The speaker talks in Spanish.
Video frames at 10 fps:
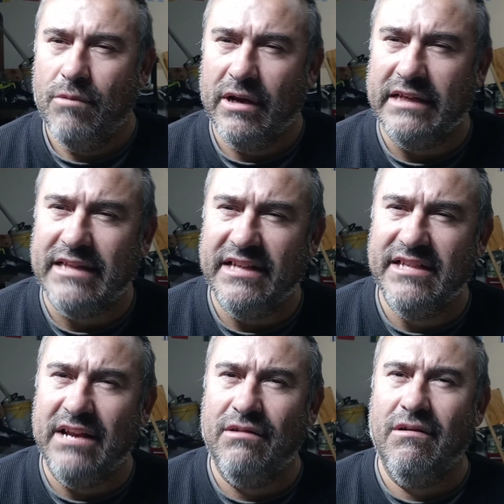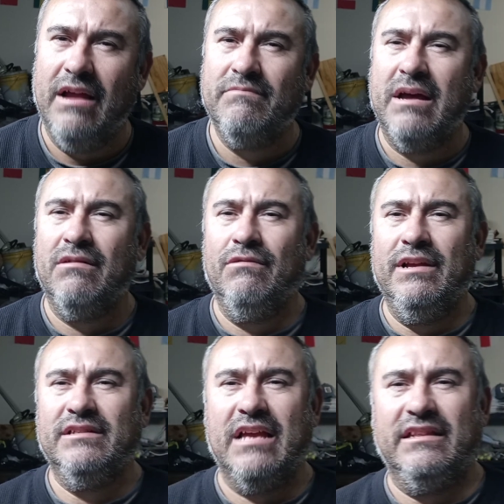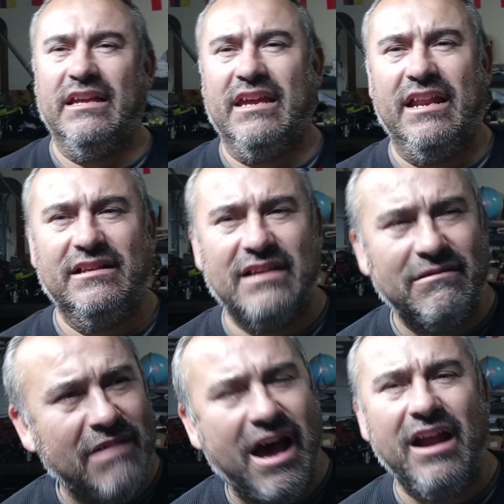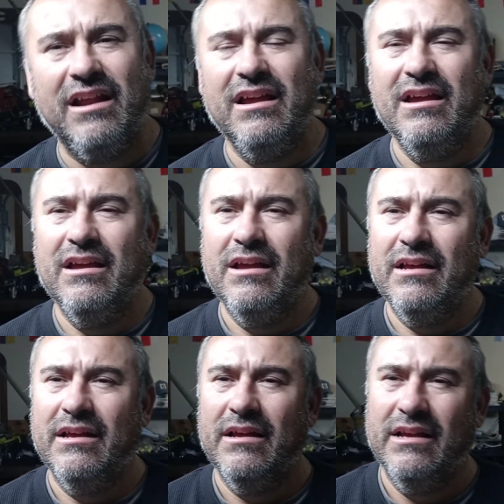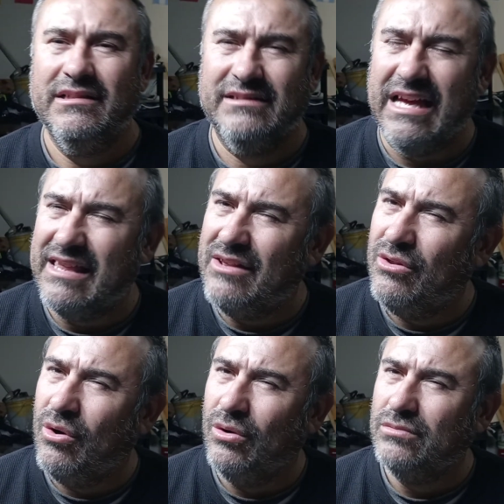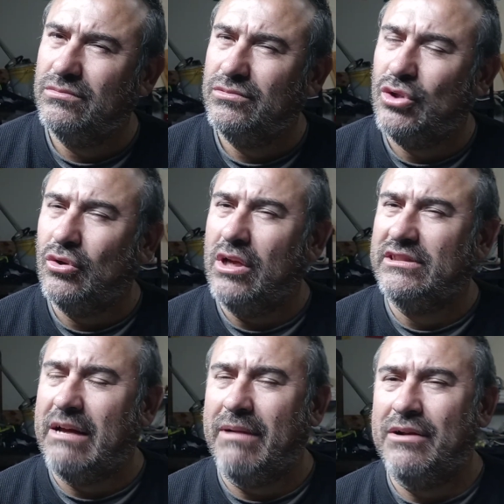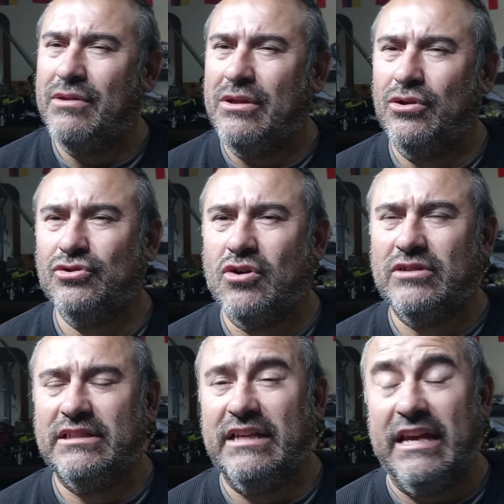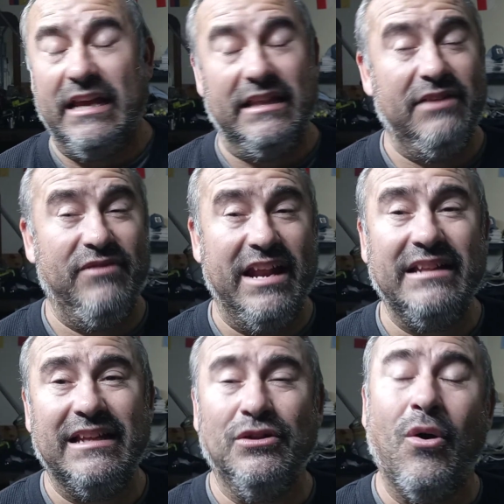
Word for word: Porque está diciendo, hermano Luis, Él te quiere salvar. Está dando, está hablando de dos cosas diferentes.